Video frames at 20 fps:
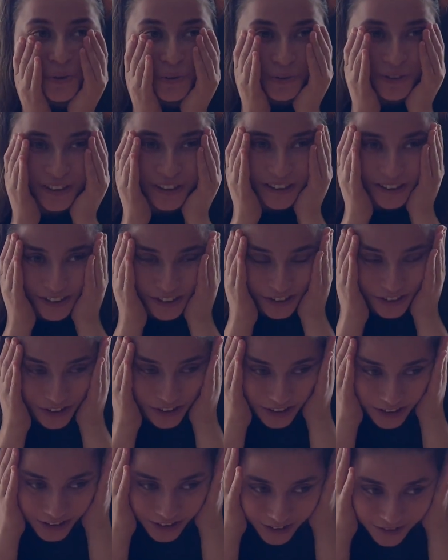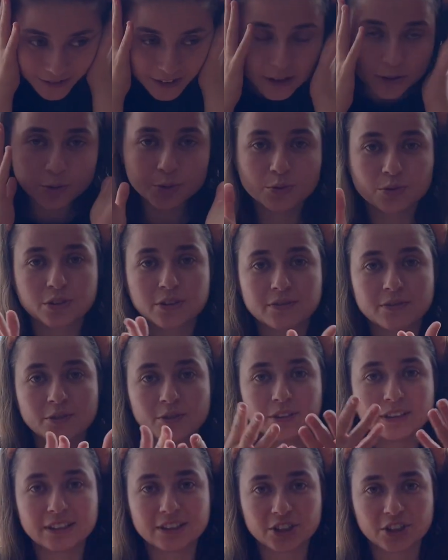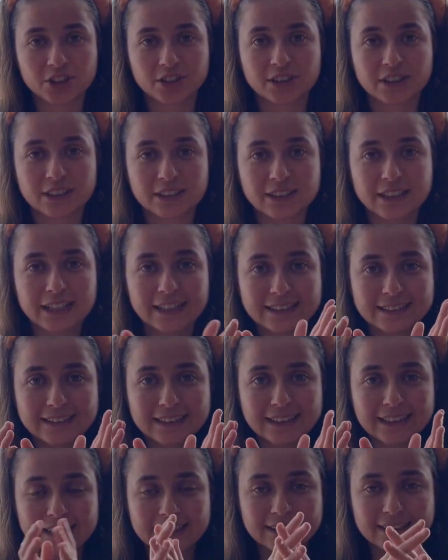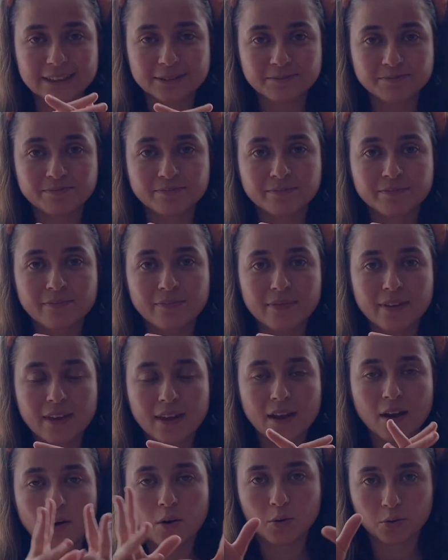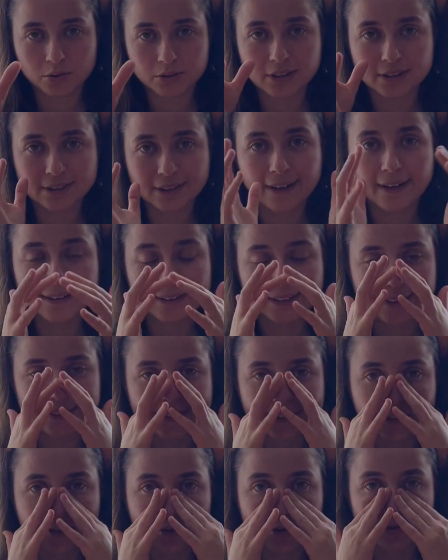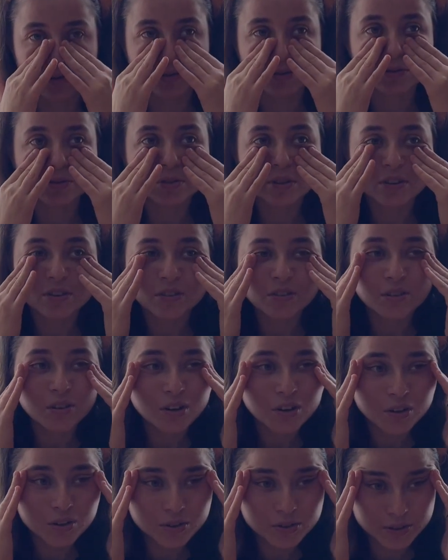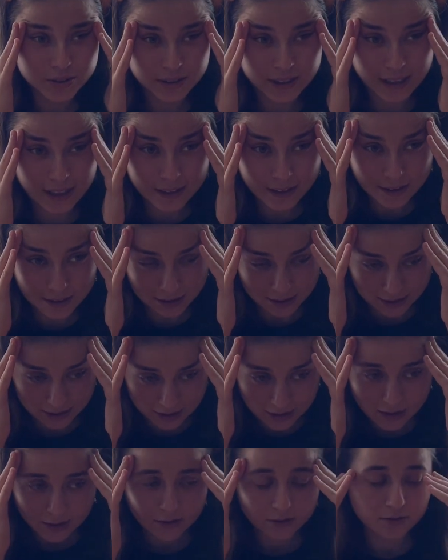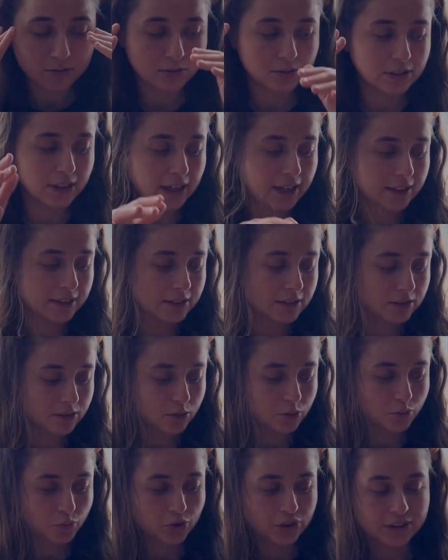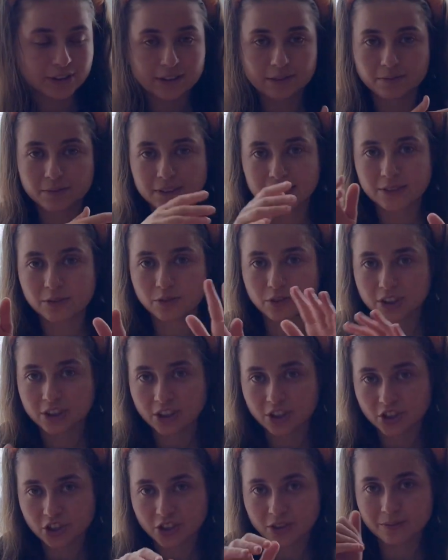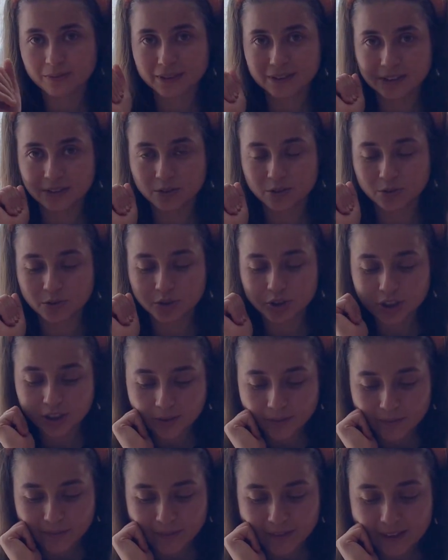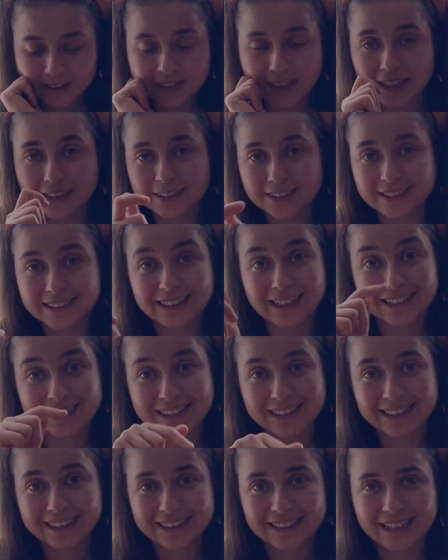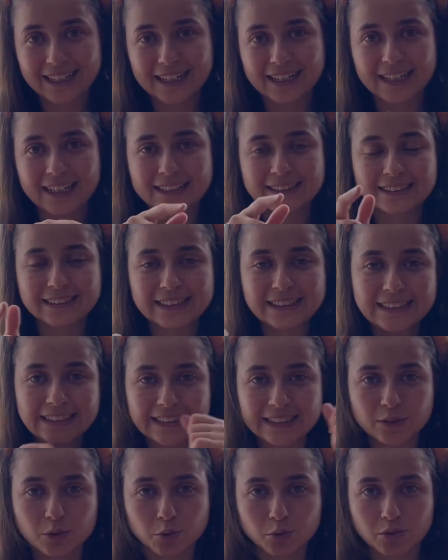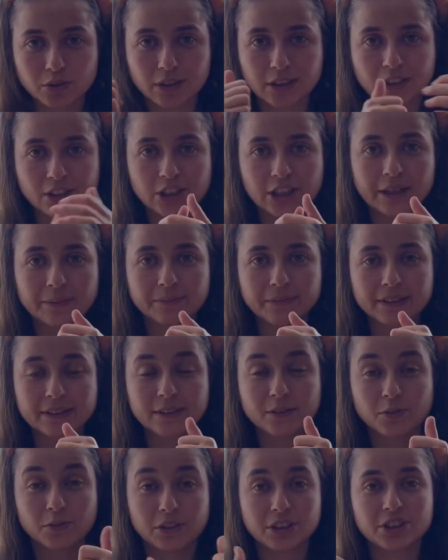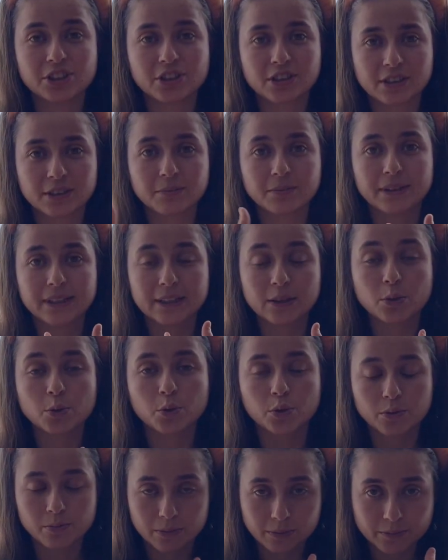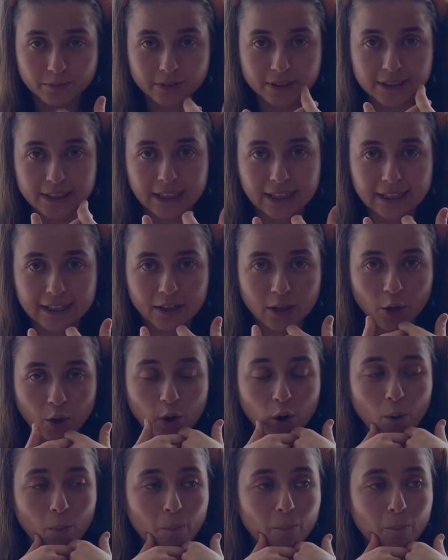Güneş ışınlarının ve ultraviyole ışınlarının etkilerini orada daha net gördük. O yüzden yani tüm cildimizi güneşe çıkmadan önce Sadece tatile giderken değil, günlük yaşamda da güneş kremiyle korumamız gerekiyor.